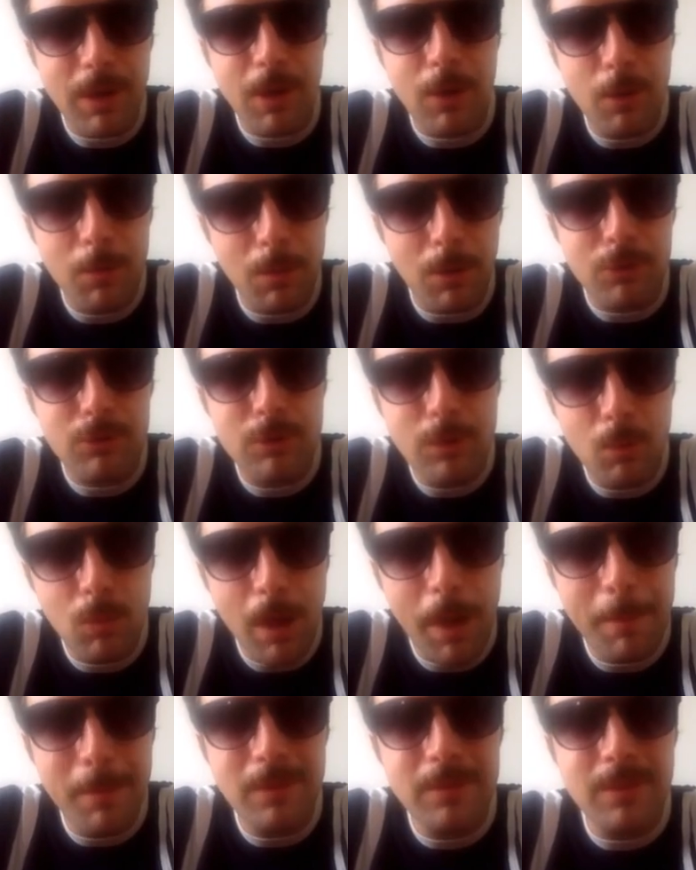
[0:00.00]
che ha commosso il
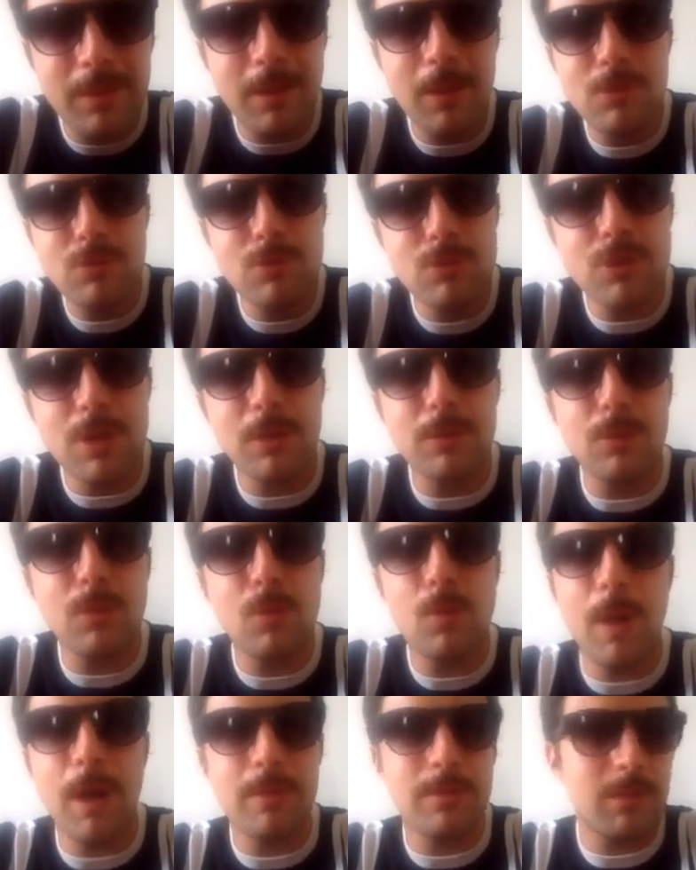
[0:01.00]
web sta
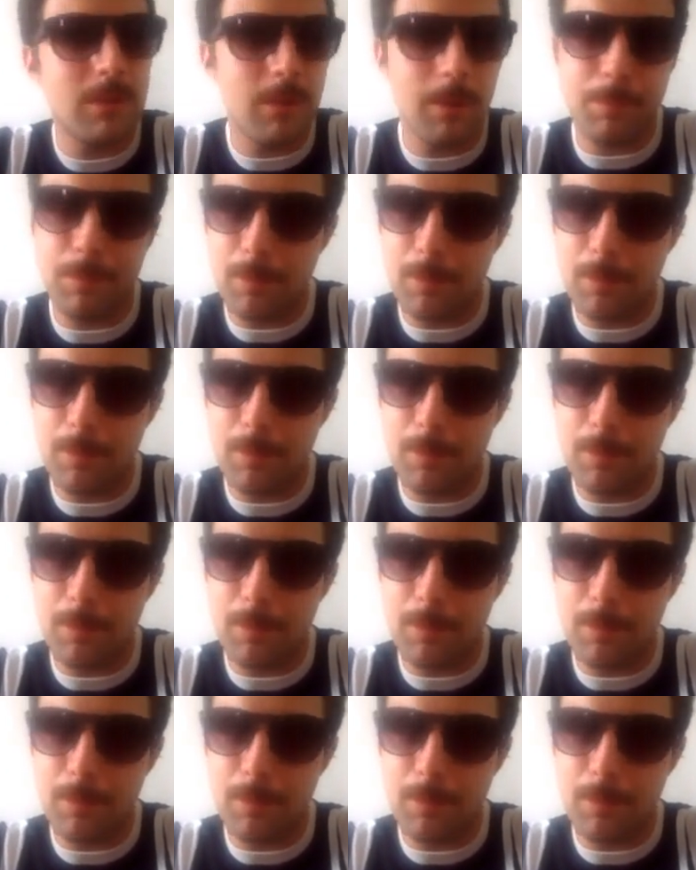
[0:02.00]
raggiungendo quasi,